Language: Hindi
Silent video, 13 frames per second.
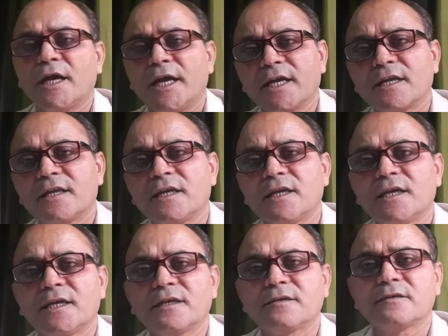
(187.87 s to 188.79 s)
एक्ने
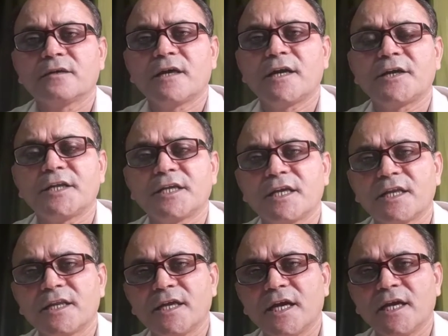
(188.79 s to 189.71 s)
है अर्टिक
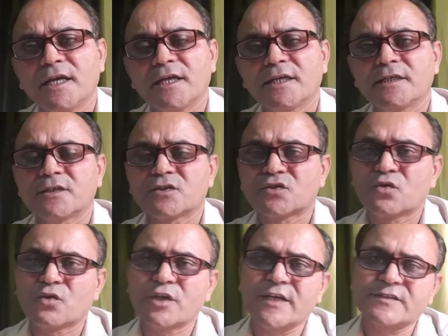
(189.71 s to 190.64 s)
एरिया है
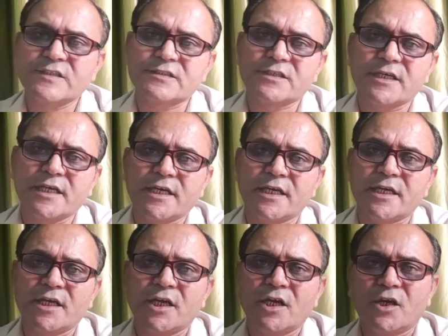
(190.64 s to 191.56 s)
सोरियासिस है
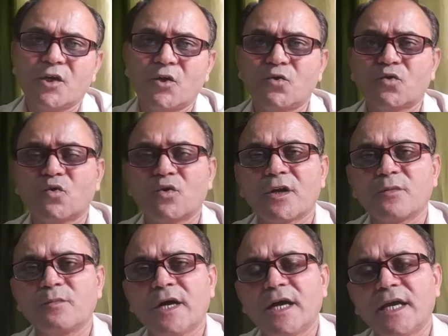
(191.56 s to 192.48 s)

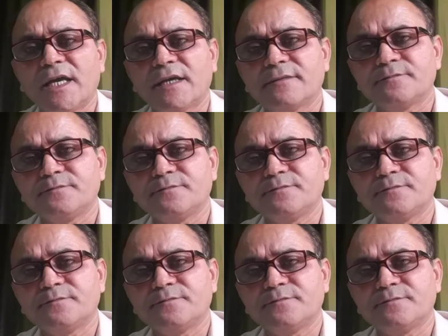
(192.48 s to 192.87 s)
ल्यूकोड्रमा है